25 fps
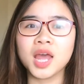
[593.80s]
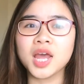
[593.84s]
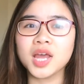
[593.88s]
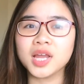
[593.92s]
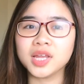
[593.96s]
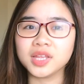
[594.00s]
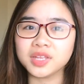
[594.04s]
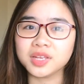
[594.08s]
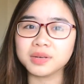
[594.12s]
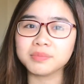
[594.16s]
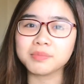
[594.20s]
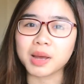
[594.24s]

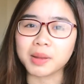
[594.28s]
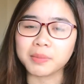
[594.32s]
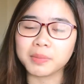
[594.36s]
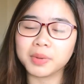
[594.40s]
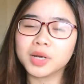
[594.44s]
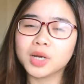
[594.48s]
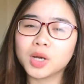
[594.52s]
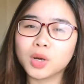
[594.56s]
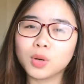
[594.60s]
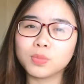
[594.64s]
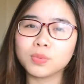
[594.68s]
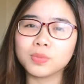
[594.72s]
Nhưng bạn
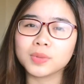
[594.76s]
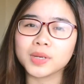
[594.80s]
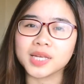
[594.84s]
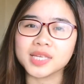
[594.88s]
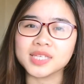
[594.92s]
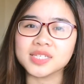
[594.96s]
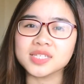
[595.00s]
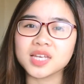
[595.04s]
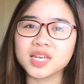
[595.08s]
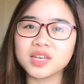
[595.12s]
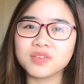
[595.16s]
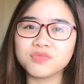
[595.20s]
biết không,
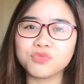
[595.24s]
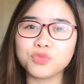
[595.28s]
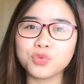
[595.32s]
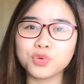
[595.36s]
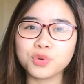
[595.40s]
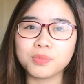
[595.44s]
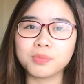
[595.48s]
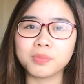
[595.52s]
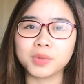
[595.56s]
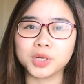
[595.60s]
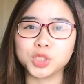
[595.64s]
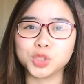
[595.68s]
cái giây
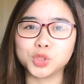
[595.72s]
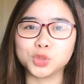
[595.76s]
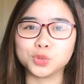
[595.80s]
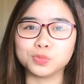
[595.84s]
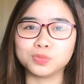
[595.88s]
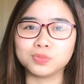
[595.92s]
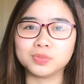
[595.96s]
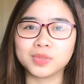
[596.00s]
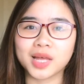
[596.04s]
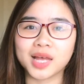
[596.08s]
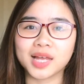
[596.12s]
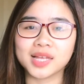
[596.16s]
phút mà chúng
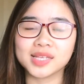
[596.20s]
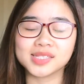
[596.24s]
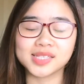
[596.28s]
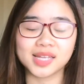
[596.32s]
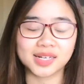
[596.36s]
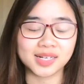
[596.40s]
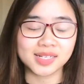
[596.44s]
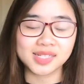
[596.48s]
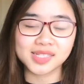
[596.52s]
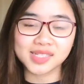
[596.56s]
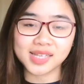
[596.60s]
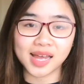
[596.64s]
ta
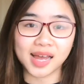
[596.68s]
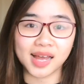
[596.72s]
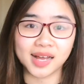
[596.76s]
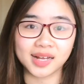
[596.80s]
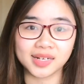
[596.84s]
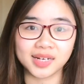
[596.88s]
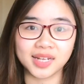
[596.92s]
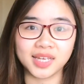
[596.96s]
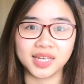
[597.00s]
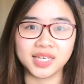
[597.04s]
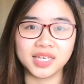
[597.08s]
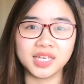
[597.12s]
sẵn
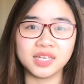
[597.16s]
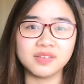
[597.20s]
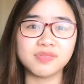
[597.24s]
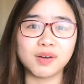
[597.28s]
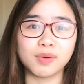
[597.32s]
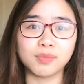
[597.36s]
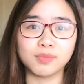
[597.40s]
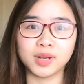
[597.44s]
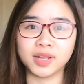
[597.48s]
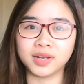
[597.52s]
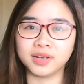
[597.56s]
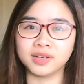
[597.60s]
sàng để hy
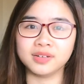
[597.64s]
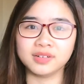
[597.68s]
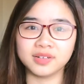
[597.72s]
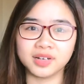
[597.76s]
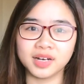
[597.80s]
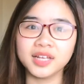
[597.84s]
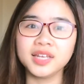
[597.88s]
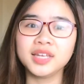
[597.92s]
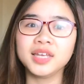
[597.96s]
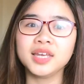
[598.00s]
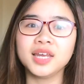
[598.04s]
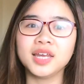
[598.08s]
vọng lần nữa
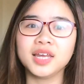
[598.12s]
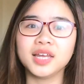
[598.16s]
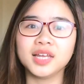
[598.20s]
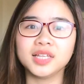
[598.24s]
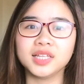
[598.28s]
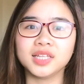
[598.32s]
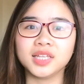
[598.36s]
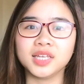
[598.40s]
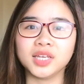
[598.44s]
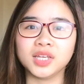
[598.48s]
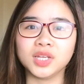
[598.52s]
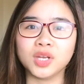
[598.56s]
ấy,
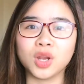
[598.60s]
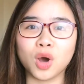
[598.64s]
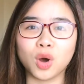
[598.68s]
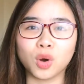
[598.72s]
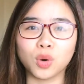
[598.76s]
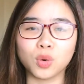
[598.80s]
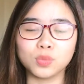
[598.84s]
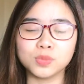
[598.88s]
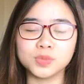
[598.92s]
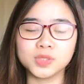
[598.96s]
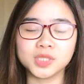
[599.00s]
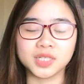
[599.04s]
thì đó
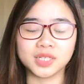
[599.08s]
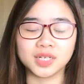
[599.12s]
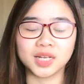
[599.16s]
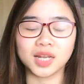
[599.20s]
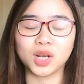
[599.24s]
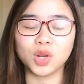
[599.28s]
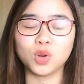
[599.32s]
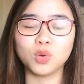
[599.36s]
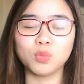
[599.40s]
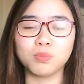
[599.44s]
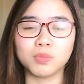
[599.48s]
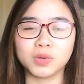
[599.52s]
cũng chính là
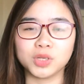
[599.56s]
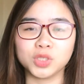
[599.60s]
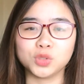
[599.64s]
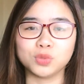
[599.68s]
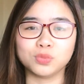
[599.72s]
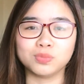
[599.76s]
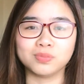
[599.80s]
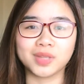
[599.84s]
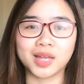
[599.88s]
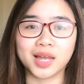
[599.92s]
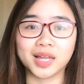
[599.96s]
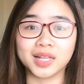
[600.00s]
lúc mà
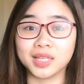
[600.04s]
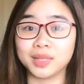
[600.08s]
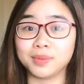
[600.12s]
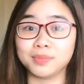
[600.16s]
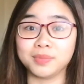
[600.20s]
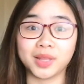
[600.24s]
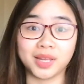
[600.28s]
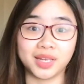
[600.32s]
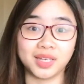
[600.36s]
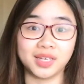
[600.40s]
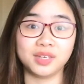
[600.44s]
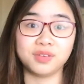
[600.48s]
chúng ta
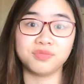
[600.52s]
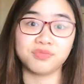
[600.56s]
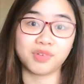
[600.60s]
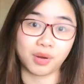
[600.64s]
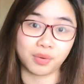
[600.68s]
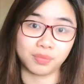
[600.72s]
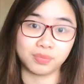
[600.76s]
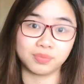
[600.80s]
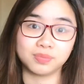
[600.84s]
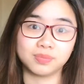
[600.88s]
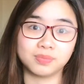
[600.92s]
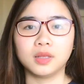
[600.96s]
tìm thấy hy vọng.